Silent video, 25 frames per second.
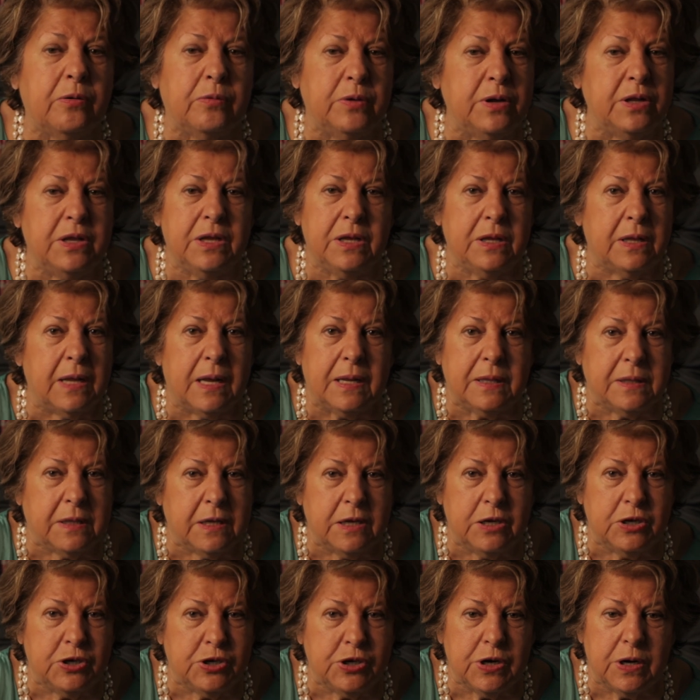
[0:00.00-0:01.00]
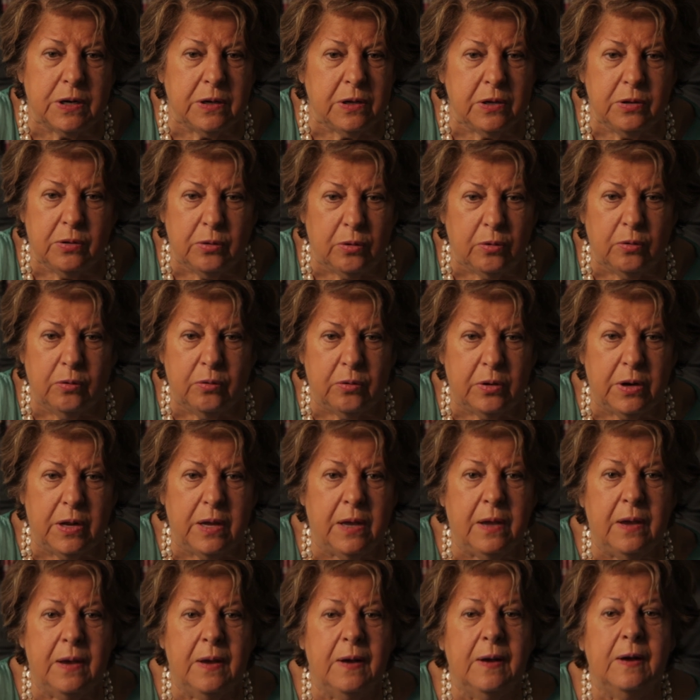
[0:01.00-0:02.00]
quindi tanti
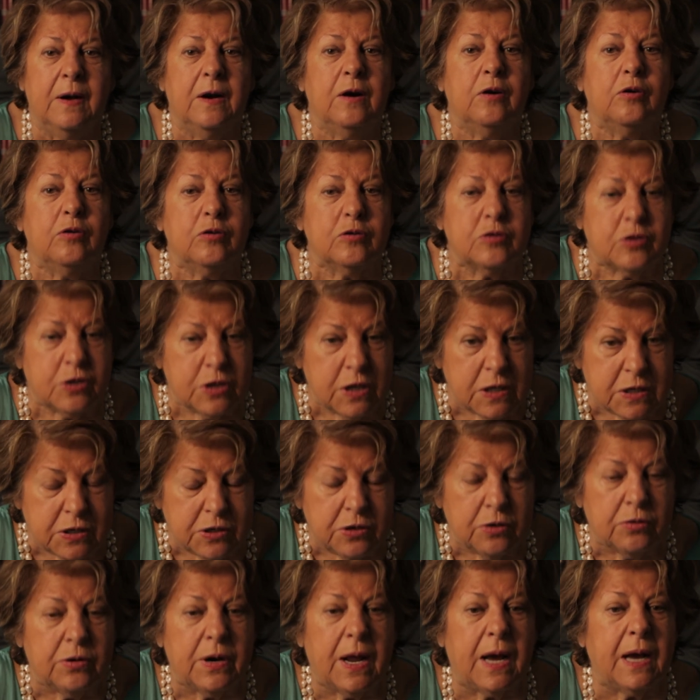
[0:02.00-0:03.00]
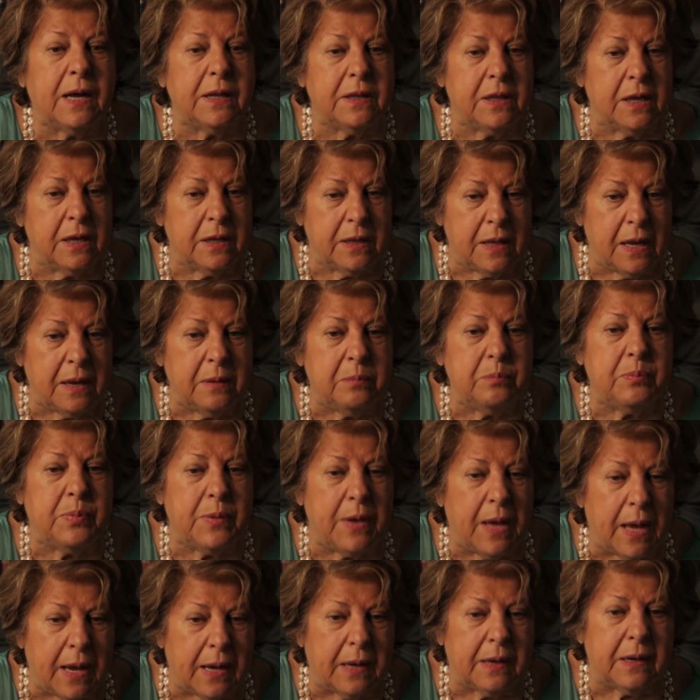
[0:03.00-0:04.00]
genitori ossessionati ai
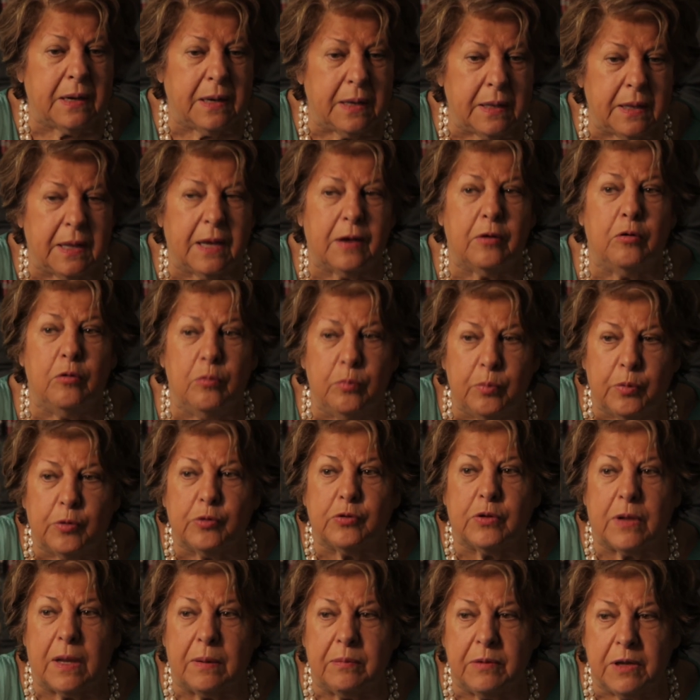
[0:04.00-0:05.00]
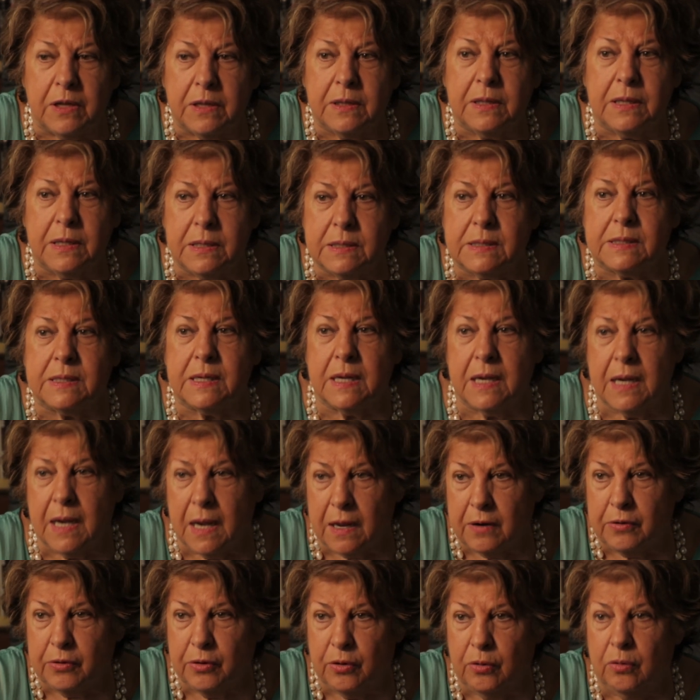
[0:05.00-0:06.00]
tempi anche dai comportamentisti che
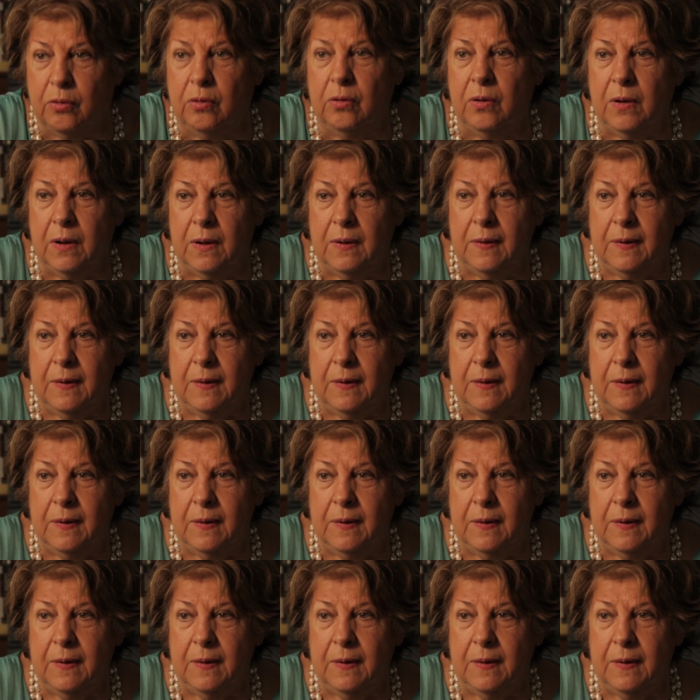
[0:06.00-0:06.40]
hanno